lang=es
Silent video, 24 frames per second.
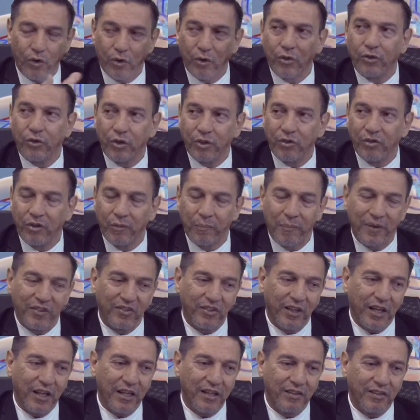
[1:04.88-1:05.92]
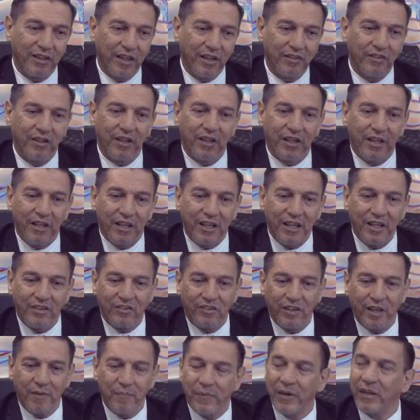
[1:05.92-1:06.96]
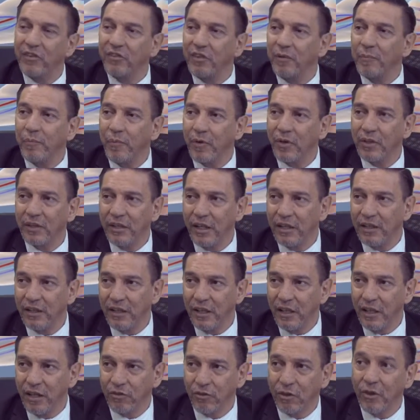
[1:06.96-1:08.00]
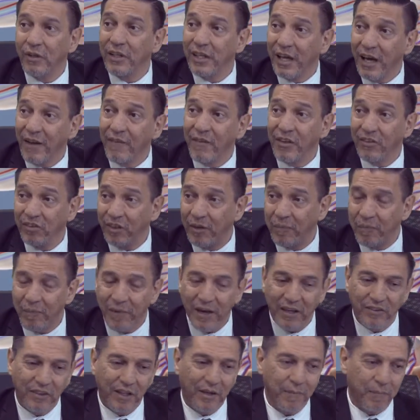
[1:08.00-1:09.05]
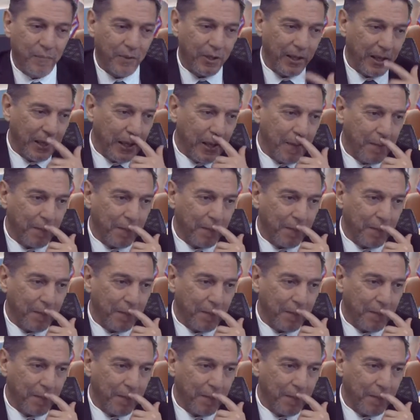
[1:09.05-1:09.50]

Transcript: con otros especialistas y siempre es importante eso. Y a veces pasa, por